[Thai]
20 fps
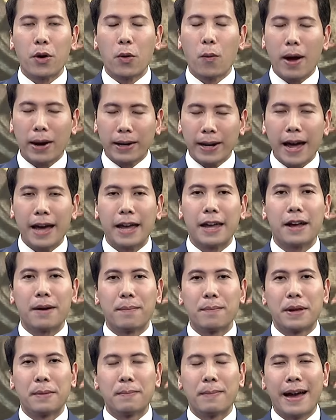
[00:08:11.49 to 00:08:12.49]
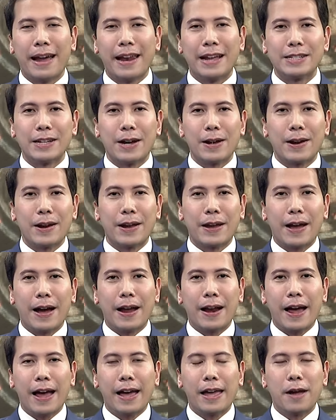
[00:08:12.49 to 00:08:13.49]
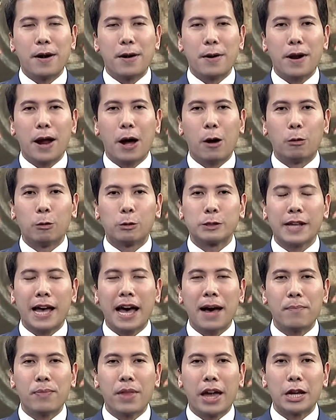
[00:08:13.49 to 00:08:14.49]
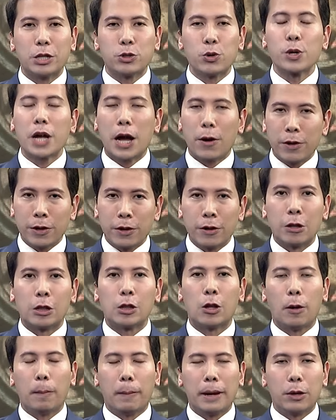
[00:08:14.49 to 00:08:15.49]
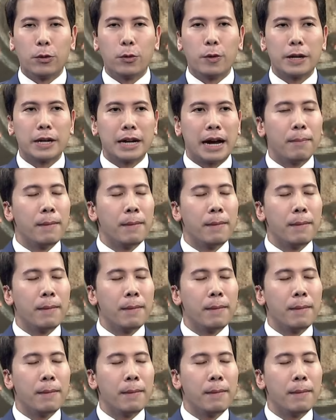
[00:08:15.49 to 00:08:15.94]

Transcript: หว่างไทยกับเมียนมาและจะรายงานให้เราทราบในช่วงข่าวอื่นๆต่อไปด้วยครับ